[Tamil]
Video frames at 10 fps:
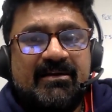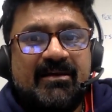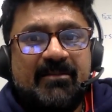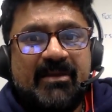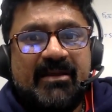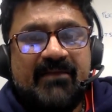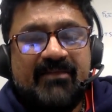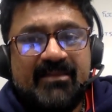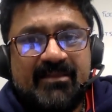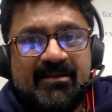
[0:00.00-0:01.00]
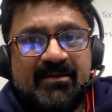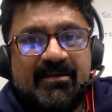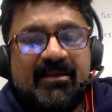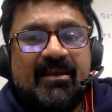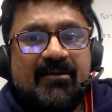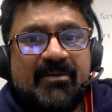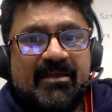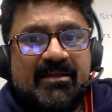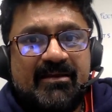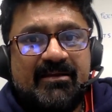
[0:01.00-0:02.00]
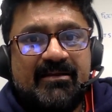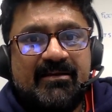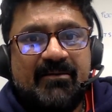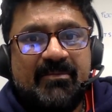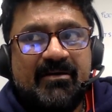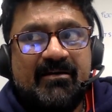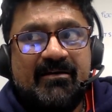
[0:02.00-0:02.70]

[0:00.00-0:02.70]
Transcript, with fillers: நம்மக்கிட்ட வந்து எல்லாமே இருக்குது நம்ம